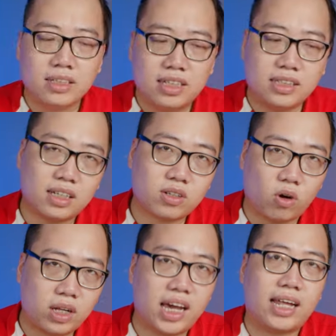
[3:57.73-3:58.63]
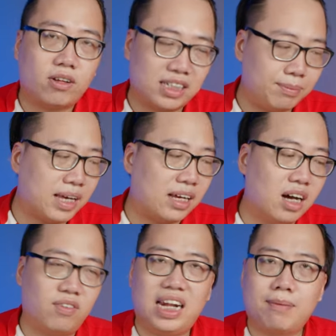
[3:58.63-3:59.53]
thì rất có thể nó sẽ bị ảnh
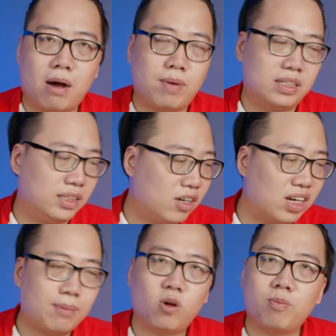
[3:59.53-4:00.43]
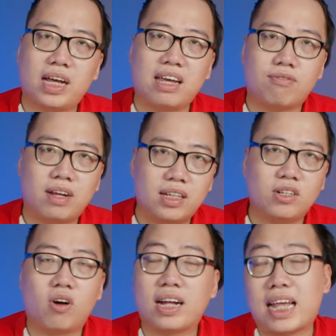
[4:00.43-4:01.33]
hưởng vấn đề bảo mật trên con laptop này và từ
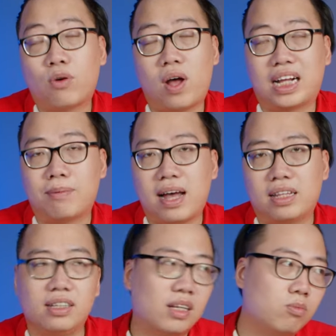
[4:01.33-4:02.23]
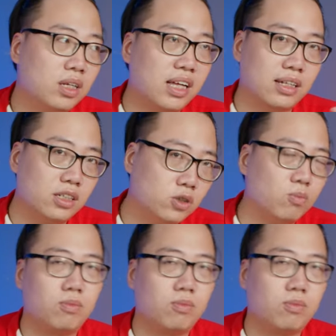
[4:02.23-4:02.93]
đó các tài khoản các bạn như thông tin thẻ tín dụng